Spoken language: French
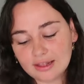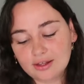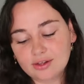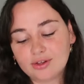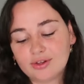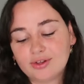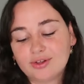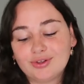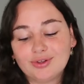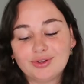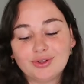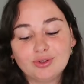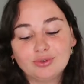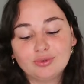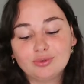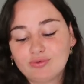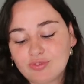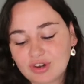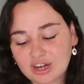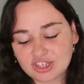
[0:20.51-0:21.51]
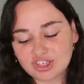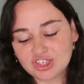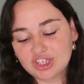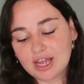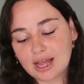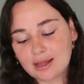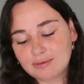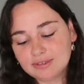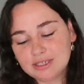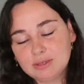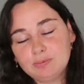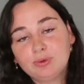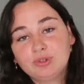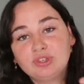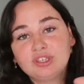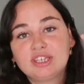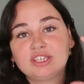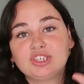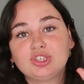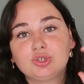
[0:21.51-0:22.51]
donc voilà, j'ai un petit peu
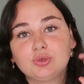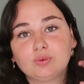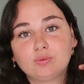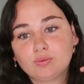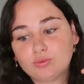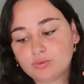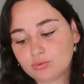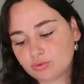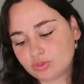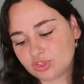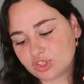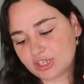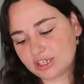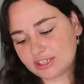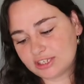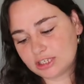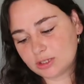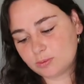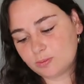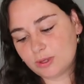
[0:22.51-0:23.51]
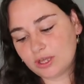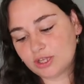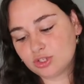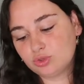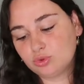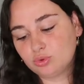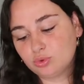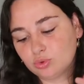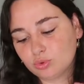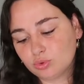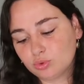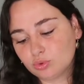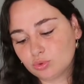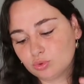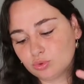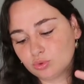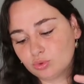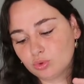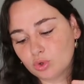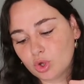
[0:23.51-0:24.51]
de questions, j'ai un espèce
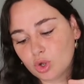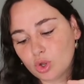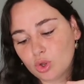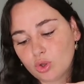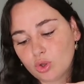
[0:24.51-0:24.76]
de